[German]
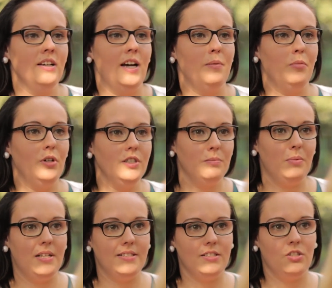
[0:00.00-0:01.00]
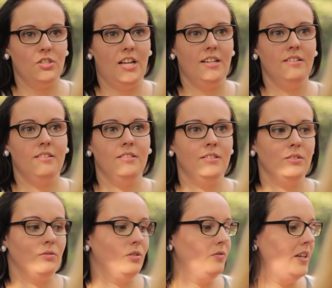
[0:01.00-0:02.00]
ein Bolzplatz entstanden
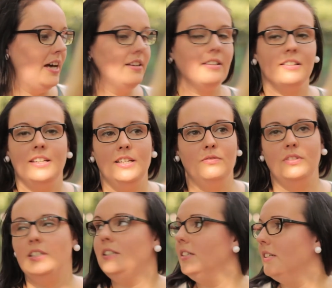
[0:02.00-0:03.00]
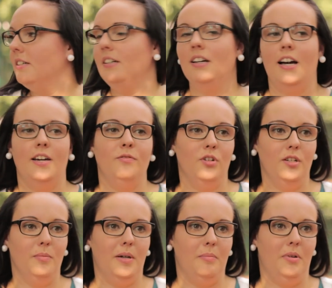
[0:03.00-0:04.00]
ist und auf der anderen Hälfte hier ein
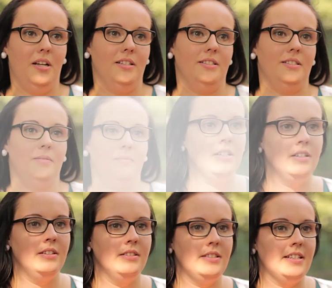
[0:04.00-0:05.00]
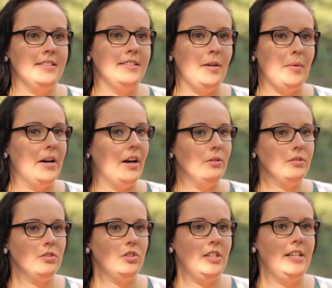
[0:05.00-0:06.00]
Volleyballplatz. Es hat sich aber
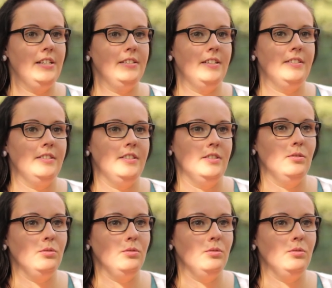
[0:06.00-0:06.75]
herausgestellt, dass sich das